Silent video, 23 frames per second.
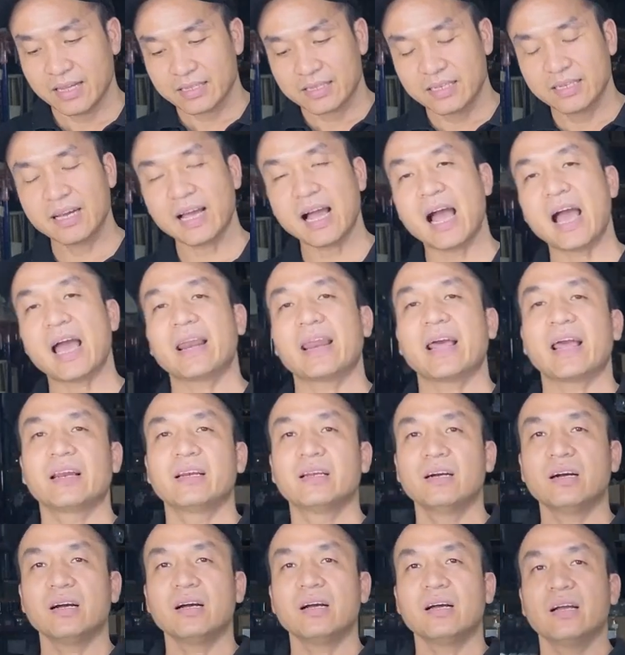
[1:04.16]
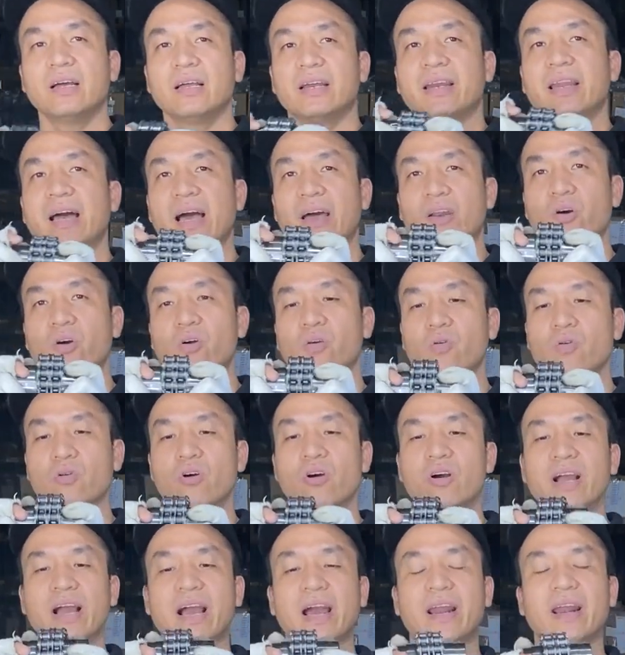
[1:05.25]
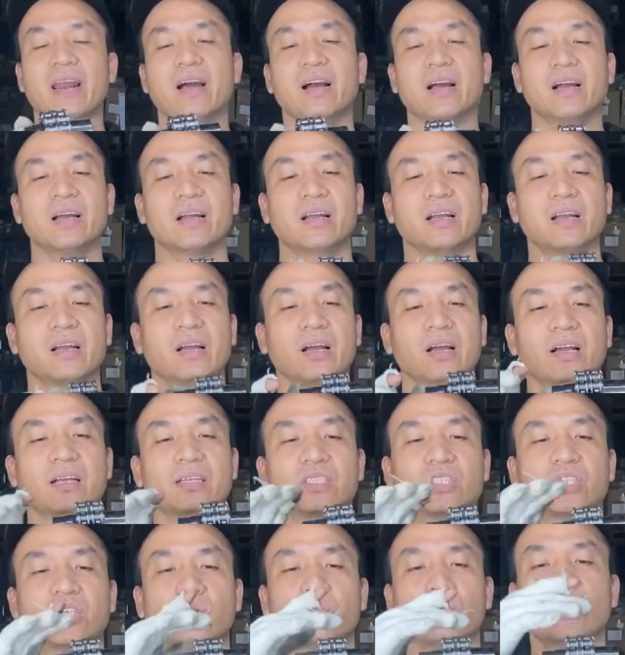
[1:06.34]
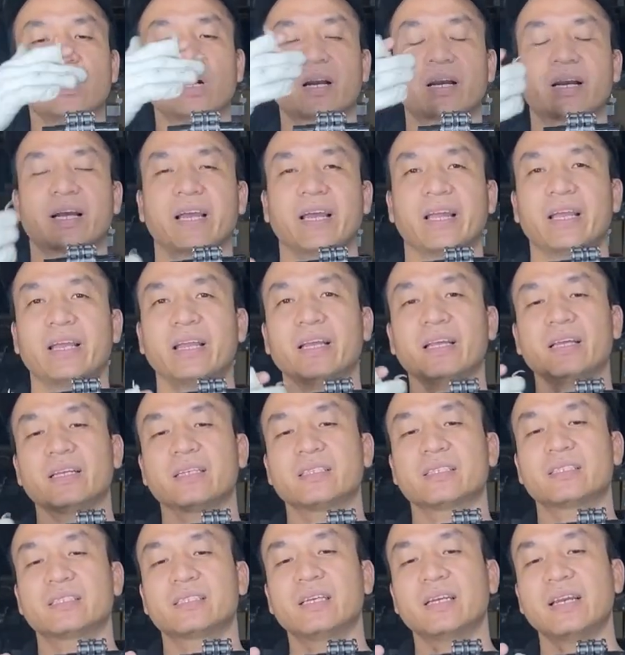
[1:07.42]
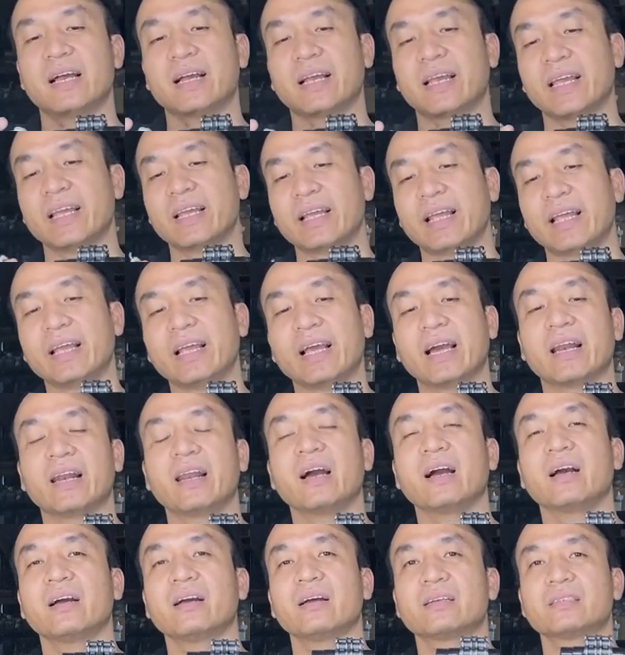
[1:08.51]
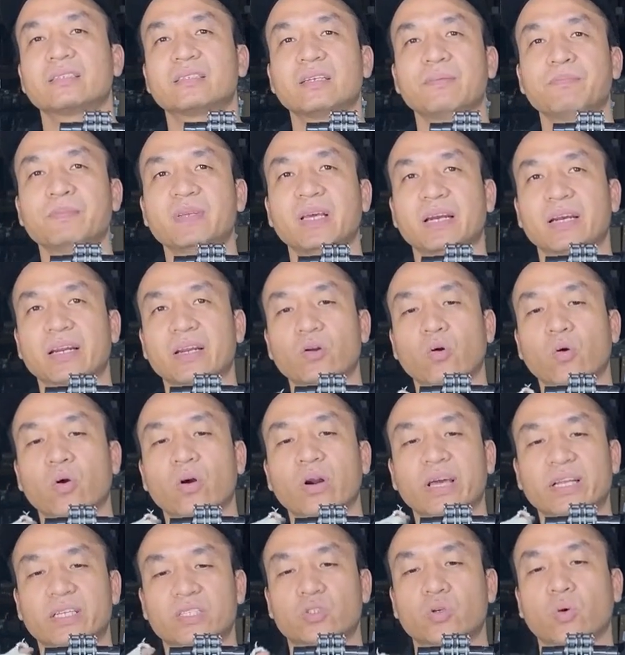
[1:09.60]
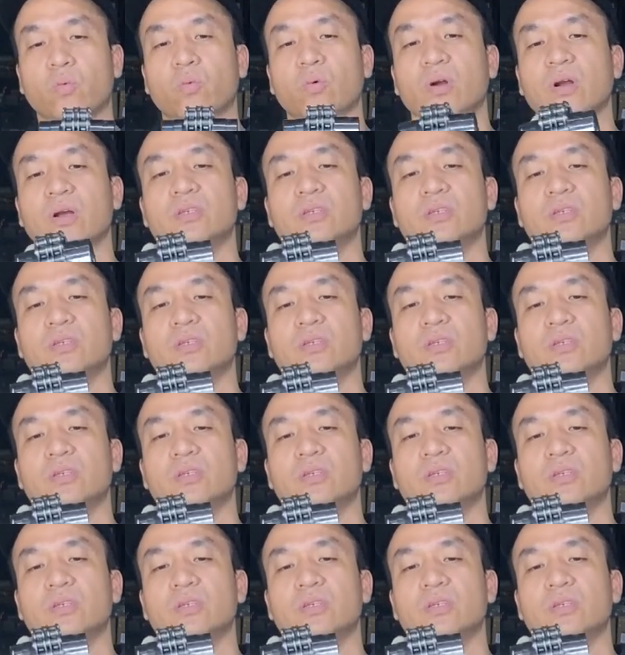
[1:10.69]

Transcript: Thứ hai này nữa là nó cũng có khả năng chịu được cái tức là cái cái khả năng chấp nhận cái độ lệch trục,